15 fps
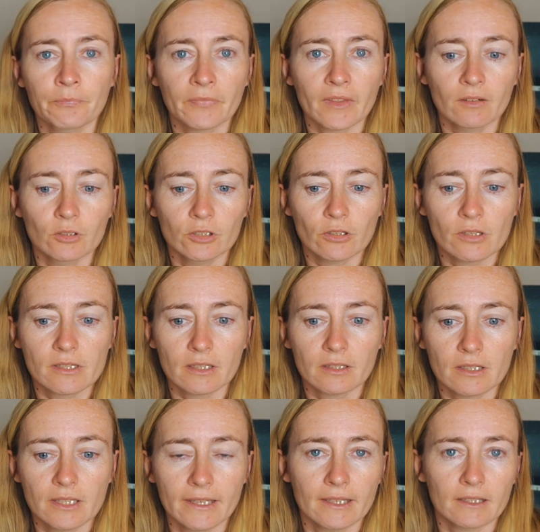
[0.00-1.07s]
вот, то есть
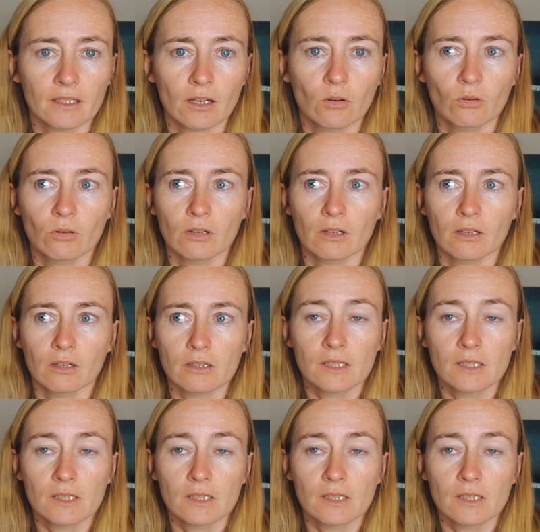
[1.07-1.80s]
это некий такое э,